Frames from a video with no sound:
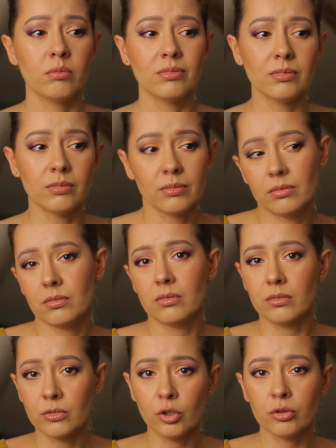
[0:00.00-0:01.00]
mm,
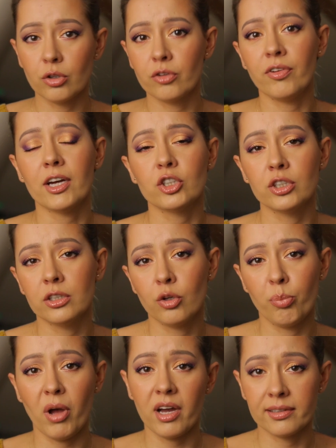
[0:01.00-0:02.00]
no do twarzy i
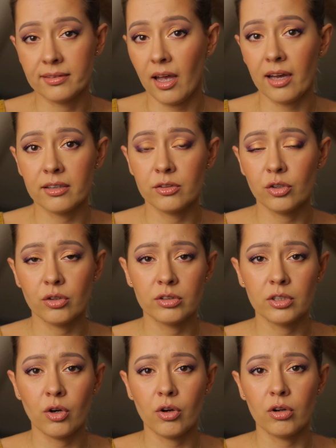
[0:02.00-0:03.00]
do pach, tak? Do
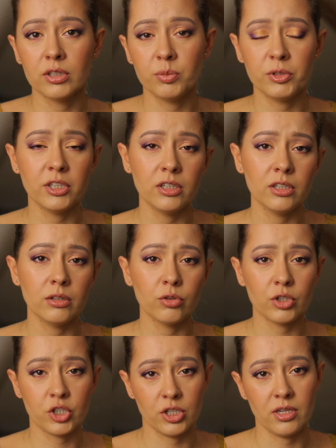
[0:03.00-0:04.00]
tych okolic bikini
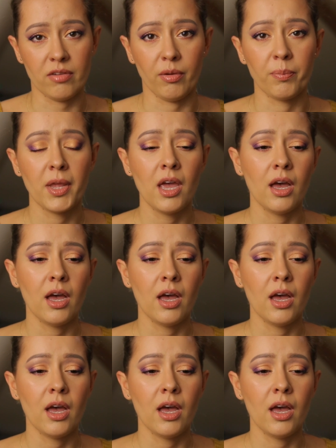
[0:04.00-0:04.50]
to jeszcze nie wiem.